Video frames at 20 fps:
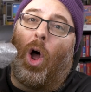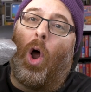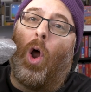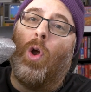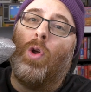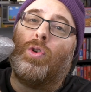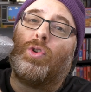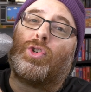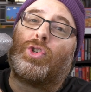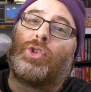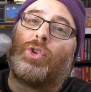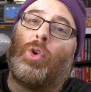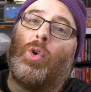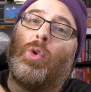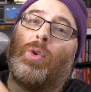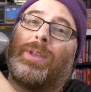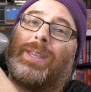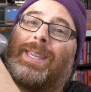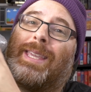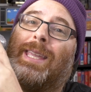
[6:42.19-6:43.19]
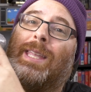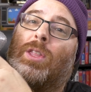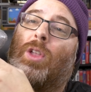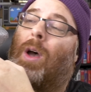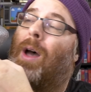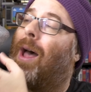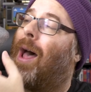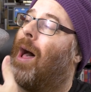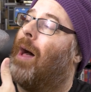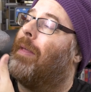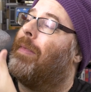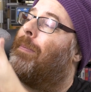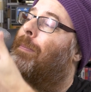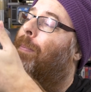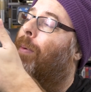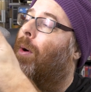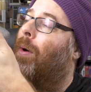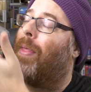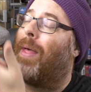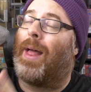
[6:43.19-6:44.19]
un jeu qui ne rentre
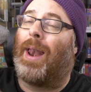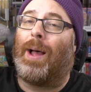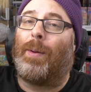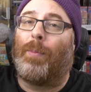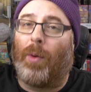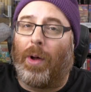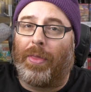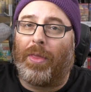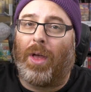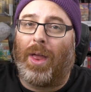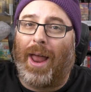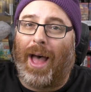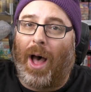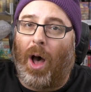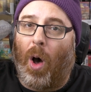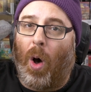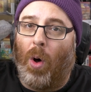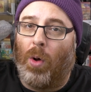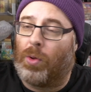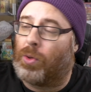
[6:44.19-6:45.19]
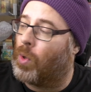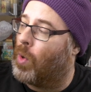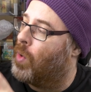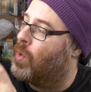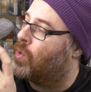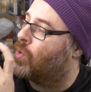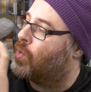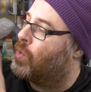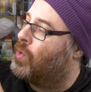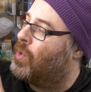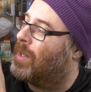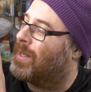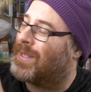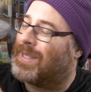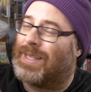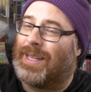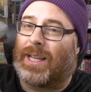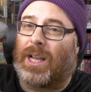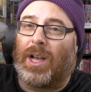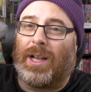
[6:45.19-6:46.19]
pas dans la boîte de la honte, un jeu de
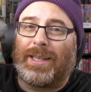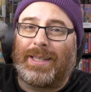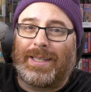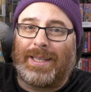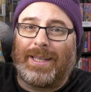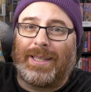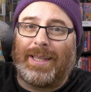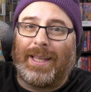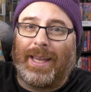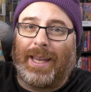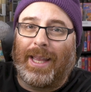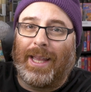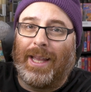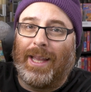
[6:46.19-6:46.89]
Sega CD.